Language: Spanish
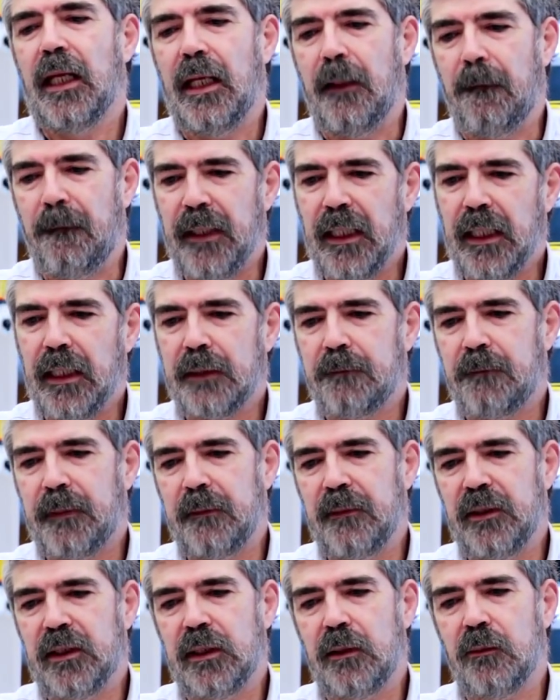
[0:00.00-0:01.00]
El pliegue
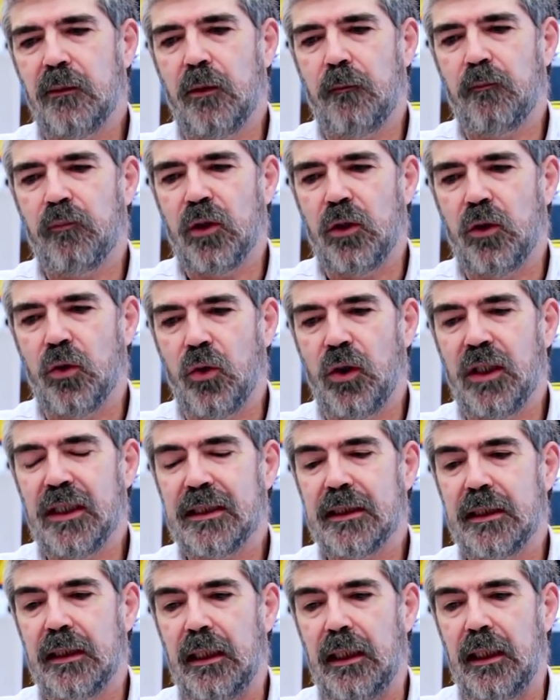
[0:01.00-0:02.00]
primitivo no
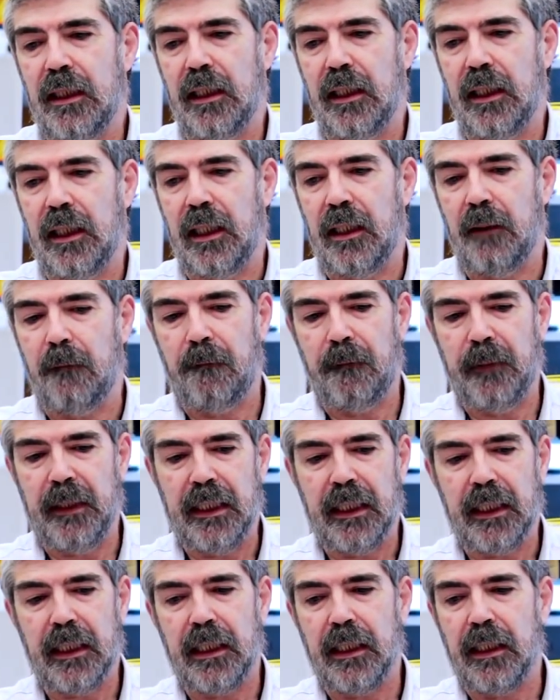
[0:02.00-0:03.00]
es eh, el
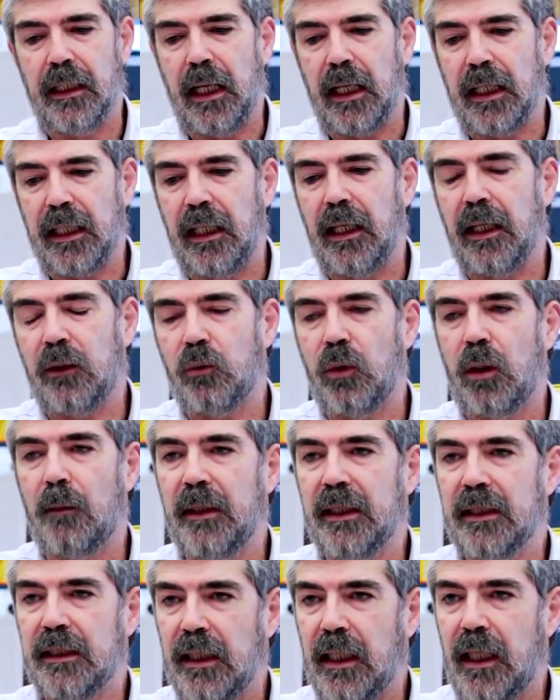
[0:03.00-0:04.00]
pliegue que
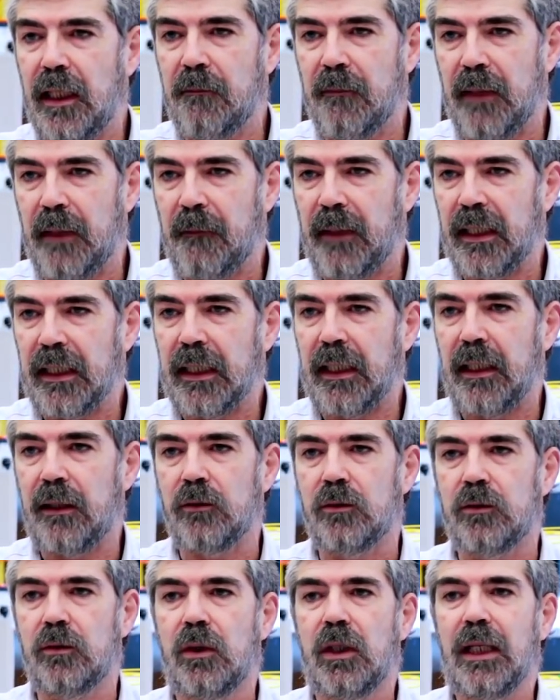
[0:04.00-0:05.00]
actualmente hay más
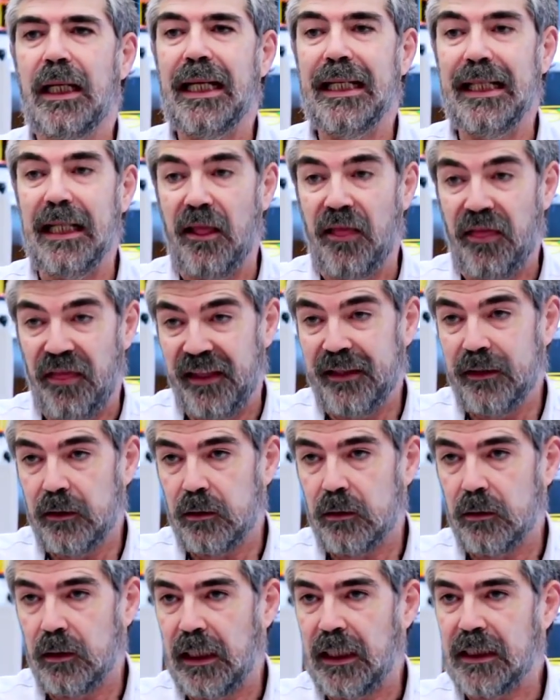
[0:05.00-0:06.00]
marcado en el
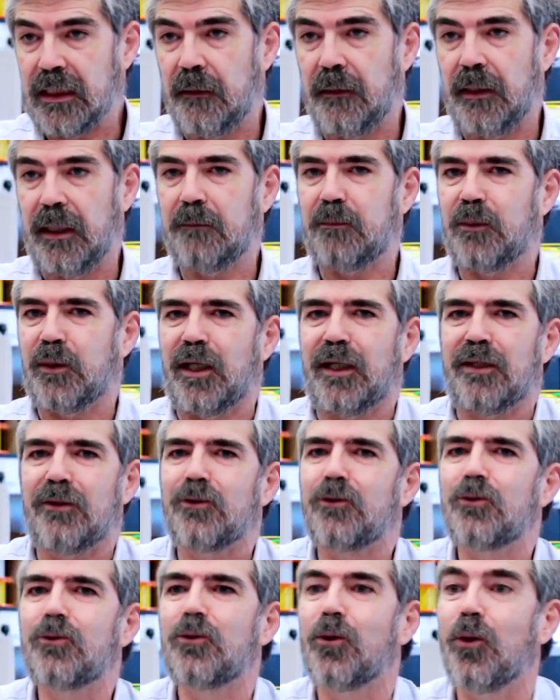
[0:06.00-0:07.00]
centro de la sábana, porque
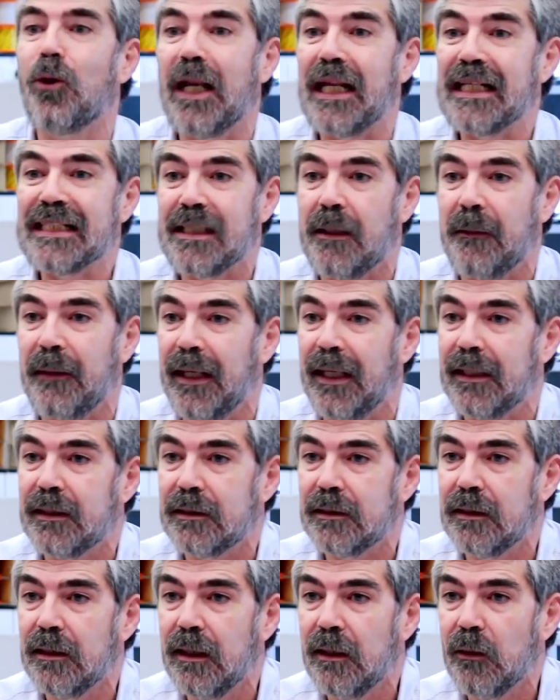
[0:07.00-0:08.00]
todas las
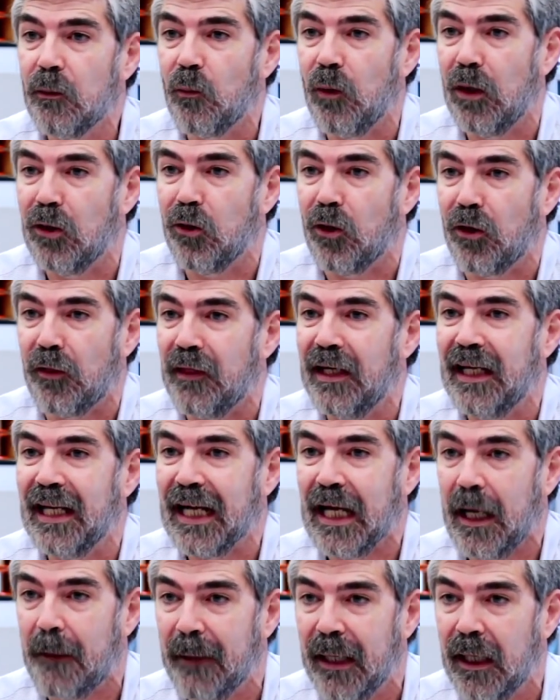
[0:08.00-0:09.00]
sábanas, cuando hacéis
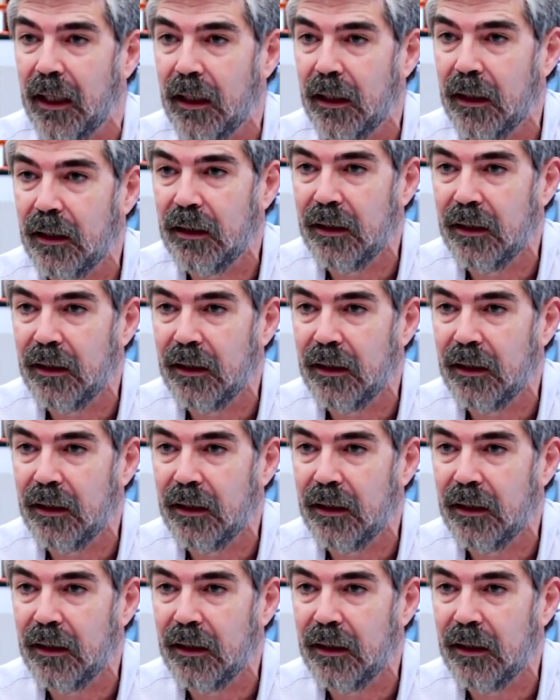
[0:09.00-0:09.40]
la cama,